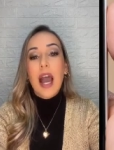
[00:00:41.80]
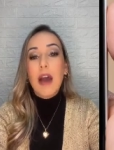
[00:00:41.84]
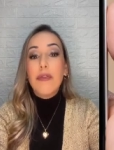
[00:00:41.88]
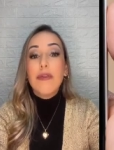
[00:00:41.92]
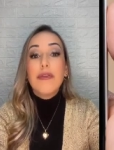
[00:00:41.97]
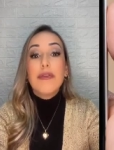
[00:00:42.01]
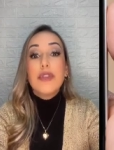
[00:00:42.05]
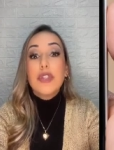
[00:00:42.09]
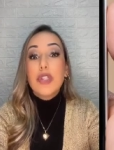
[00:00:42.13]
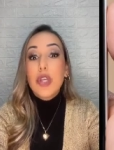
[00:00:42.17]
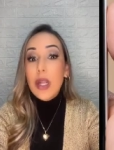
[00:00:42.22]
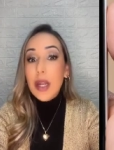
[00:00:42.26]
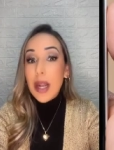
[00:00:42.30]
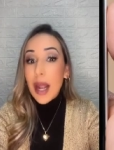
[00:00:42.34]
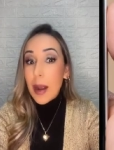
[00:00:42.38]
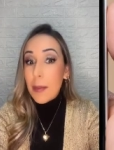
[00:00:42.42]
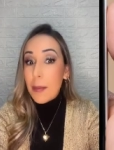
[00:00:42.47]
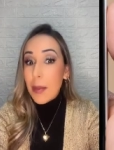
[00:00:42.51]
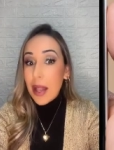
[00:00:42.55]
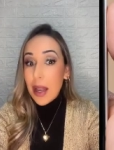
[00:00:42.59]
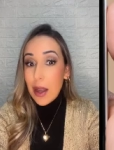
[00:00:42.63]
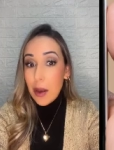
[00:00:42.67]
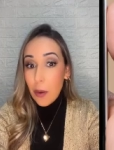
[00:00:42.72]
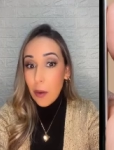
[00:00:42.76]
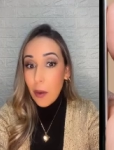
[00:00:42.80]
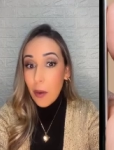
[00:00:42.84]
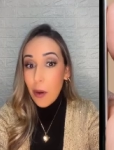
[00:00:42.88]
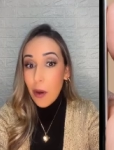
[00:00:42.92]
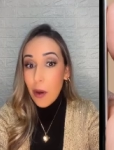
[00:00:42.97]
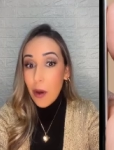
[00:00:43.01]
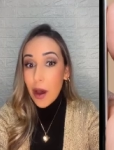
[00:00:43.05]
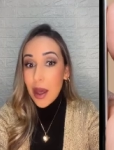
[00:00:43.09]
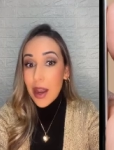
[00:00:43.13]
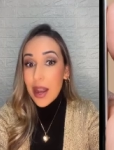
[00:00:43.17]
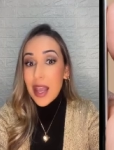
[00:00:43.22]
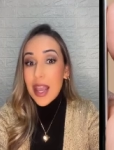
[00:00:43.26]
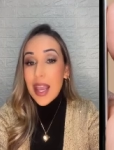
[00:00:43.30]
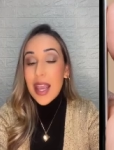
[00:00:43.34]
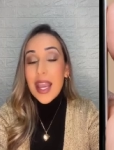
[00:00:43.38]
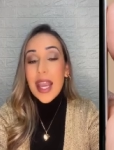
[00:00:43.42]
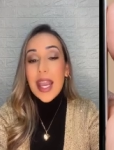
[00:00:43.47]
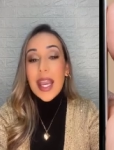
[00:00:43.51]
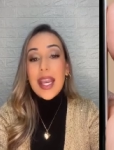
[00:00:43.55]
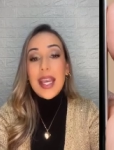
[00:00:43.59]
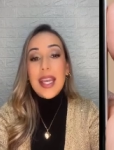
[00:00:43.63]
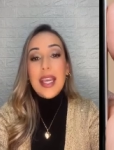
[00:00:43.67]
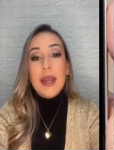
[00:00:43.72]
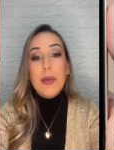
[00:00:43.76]
a funcionar melhor.
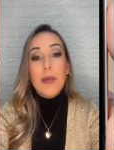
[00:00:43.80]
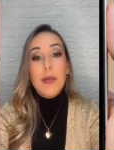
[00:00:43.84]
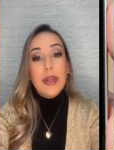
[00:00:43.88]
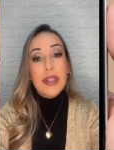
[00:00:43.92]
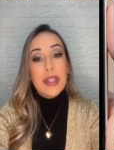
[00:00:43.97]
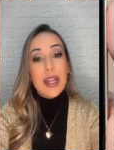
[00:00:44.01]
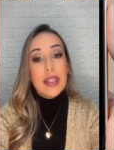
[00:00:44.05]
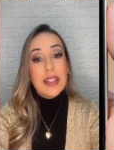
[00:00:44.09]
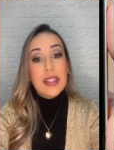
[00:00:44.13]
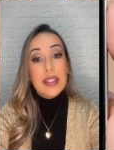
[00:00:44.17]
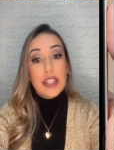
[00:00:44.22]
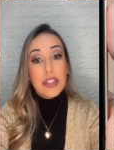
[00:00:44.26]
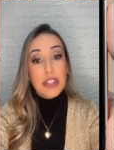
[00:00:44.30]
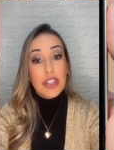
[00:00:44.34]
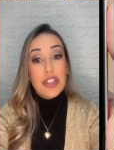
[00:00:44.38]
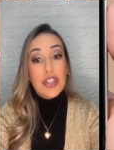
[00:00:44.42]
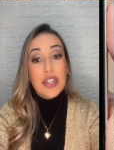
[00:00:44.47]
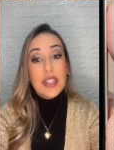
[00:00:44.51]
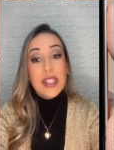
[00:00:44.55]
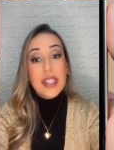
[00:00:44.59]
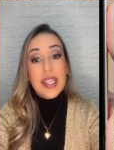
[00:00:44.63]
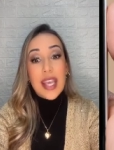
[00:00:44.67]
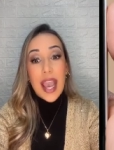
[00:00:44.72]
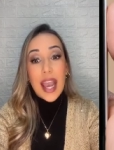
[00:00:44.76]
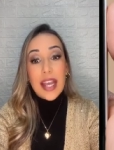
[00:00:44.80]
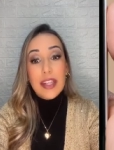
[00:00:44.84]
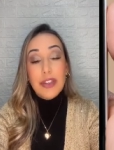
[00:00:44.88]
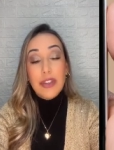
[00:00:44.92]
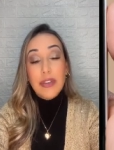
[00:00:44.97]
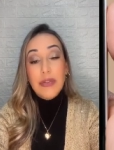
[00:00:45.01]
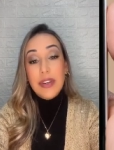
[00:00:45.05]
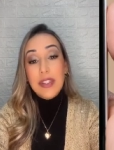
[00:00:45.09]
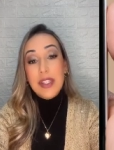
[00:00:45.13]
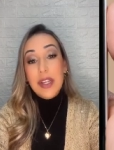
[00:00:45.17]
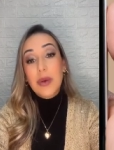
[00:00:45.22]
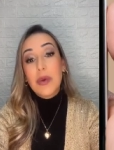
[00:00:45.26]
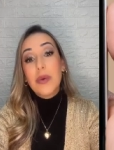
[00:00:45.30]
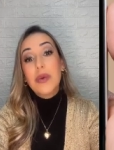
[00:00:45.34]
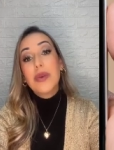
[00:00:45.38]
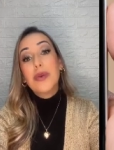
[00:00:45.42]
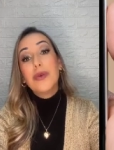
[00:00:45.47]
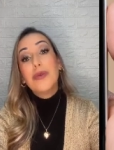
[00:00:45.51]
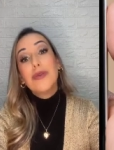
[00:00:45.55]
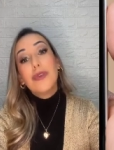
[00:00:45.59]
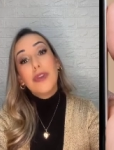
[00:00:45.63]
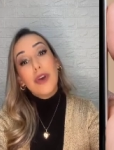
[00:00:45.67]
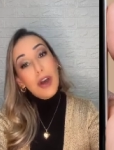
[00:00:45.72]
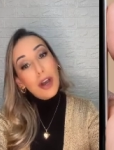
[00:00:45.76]
E muitas vezes a gente esquece de fazer com
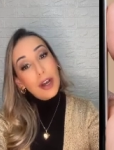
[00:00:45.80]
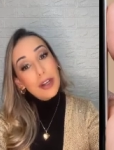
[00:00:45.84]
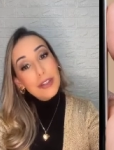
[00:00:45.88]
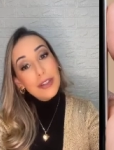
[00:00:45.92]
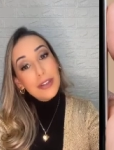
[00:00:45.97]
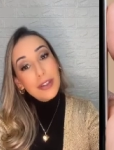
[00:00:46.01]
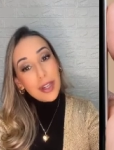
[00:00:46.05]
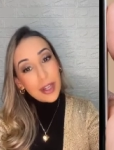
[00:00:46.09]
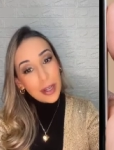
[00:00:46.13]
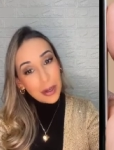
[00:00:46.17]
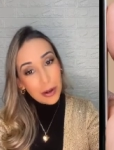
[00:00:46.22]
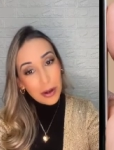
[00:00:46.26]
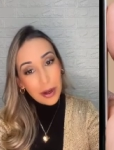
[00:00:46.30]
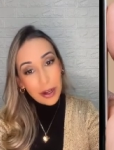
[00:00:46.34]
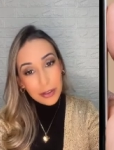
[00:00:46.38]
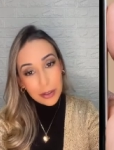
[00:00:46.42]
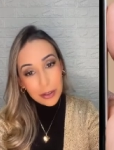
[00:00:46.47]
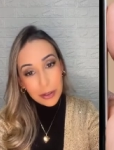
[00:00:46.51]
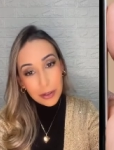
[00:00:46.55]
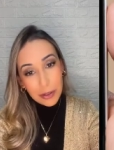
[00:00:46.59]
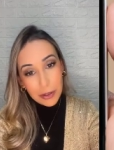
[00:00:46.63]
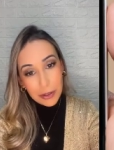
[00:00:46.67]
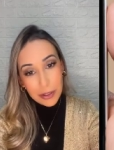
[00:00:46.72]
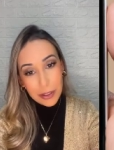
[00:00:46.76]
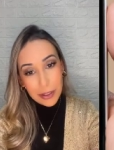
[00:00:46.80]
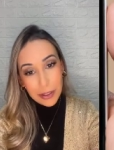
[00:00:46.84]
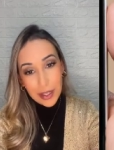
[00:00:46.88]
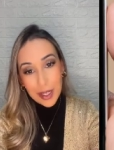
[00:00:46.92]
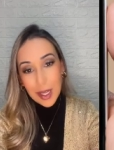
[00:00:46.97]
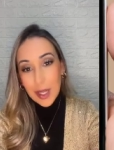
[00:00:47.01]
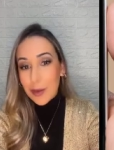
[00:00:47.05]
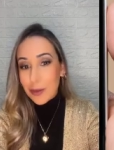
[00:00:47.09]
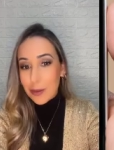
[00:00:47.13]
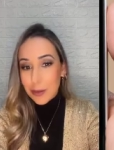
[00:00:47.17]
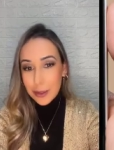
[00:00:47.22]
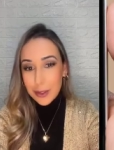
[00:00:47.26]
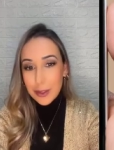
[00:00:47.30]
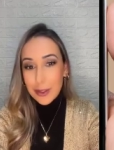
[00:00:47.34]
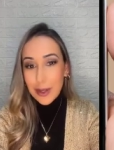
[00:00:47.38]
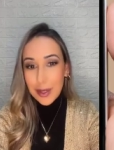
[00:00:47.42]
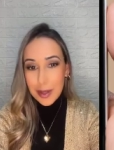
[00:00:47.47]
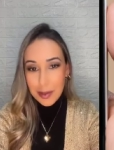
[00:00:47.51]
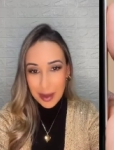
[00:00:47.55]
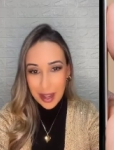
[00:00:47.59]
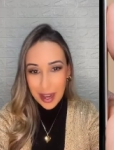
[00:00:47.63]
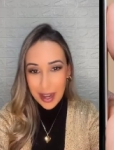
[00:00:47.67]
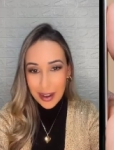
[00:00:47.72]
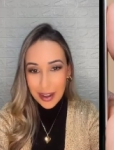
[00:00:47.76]
que o nosso negócio de consultoria
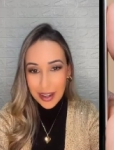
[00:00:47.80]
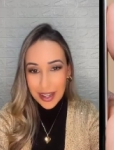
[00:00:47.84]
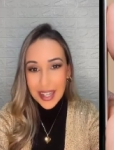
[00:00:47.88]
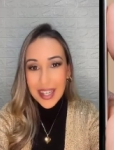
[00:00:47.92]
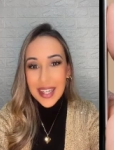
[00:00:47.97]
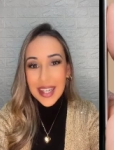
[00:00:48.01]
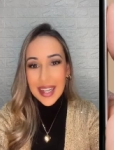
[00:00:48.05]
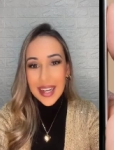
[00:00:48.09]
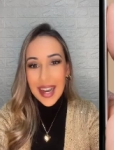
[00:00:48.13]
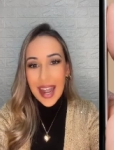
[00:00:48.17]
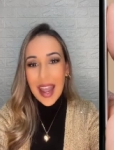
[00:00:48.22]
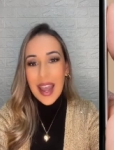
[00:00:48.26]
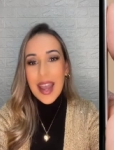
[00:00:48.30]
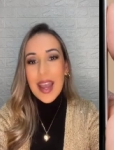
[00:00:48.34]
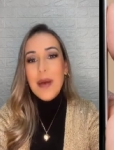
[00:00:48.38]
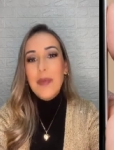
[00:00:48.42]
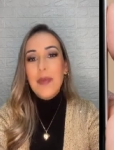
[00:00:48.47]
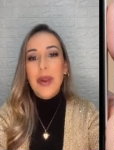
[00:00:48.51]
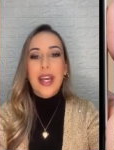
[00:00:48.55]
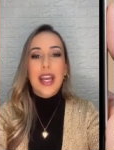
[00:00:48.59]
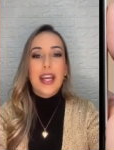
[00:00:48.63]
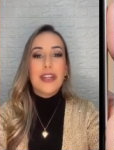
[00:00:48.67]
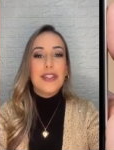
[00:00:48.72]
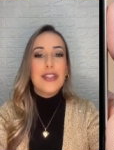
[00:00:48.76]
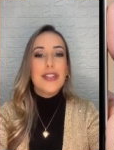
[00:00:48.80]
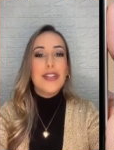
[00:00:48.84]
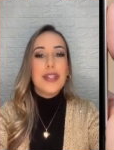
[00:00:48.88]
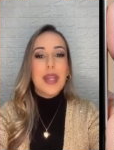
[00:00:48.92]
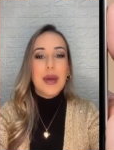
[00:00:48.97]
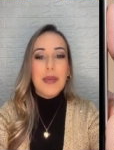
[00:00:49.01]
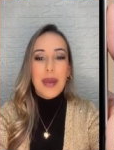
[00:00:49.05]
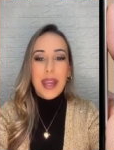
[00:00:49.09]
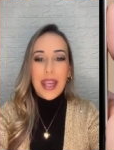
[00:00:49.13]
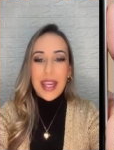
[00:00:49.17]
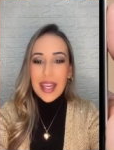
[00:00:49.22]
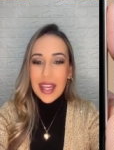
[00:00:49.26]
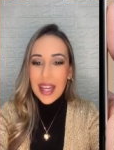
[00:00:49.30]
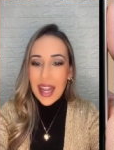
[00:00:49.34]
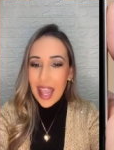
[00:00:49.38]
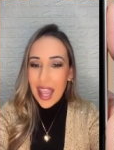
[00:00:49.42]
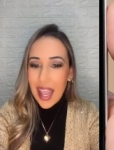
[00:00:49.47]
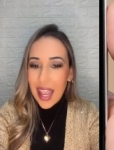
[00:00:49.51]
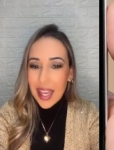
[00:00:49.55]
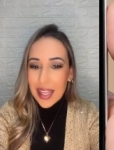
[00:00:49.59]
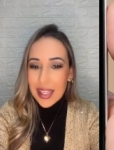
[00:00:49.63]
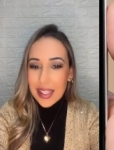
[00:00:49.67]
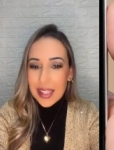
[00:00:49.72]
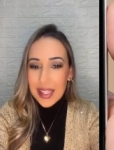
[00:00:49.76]
funcione melhor, né? Para que a gente também
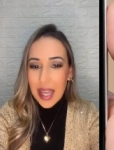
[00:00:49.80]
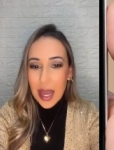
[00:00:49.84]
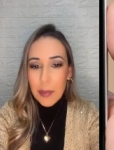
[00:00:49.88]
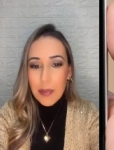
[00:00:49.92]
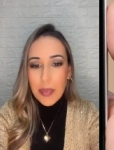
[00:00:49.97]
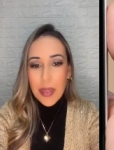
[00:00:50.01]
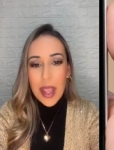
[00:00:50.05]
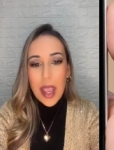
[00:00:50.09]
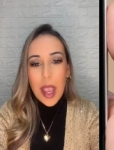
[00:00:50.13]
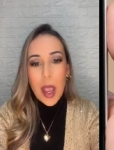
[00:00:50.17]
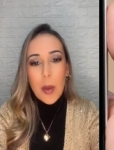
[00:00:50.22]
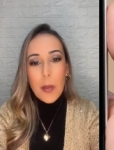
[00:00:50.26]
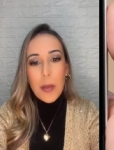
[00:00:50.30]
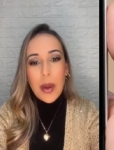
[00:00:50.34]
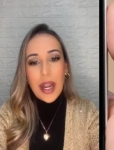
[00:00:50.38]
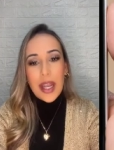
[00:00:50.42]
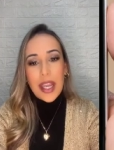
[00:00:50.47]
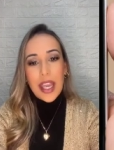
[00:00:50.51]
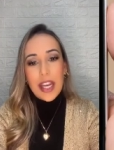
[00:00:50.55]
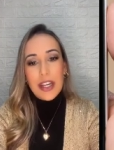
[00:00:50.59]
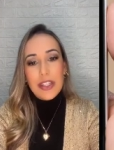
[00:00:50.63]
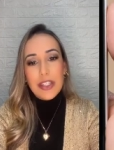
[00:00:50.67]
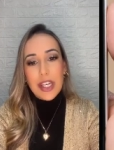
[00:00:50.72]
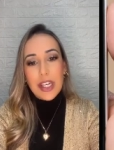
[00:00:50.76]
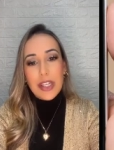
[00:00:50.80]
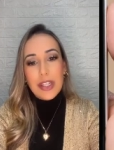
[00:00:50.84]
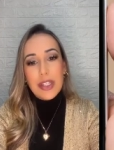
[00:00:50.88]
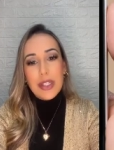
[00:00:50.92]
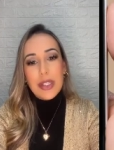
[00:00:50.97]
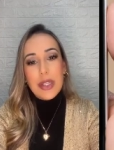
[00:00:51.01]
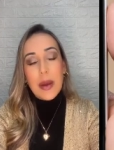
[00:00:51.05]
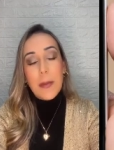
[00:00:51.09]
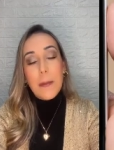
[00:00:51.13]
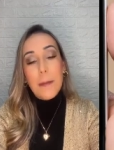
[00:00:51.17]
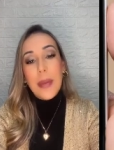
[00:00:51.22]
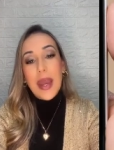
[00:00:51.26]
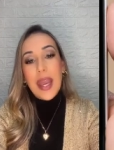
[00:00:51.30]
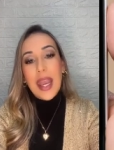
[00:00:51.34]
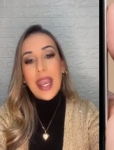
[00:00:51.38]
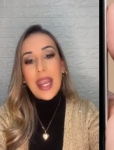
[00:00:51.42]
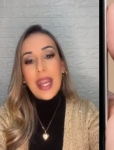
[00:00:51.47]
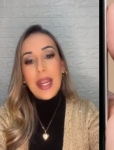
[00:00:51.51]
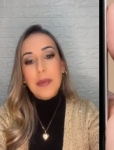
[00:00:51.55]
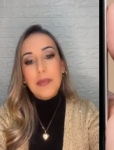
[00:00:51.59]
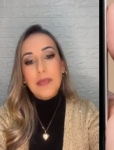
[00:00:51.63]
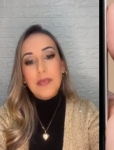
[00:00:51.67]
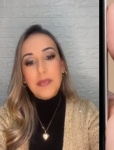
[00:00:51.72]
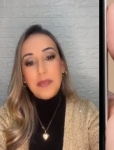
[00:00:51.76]
cresça, para que a gente
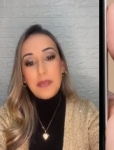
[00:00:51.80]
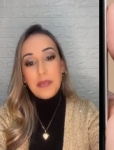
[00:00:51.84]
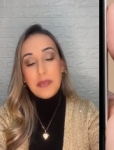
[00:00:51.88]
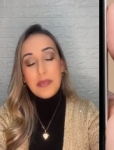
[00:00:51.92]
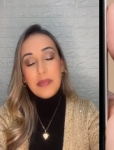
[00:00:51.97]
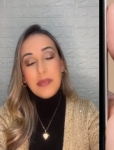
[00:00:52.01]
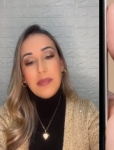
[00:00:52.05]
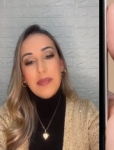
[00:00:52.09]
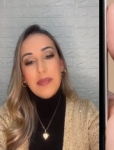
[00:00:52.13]
também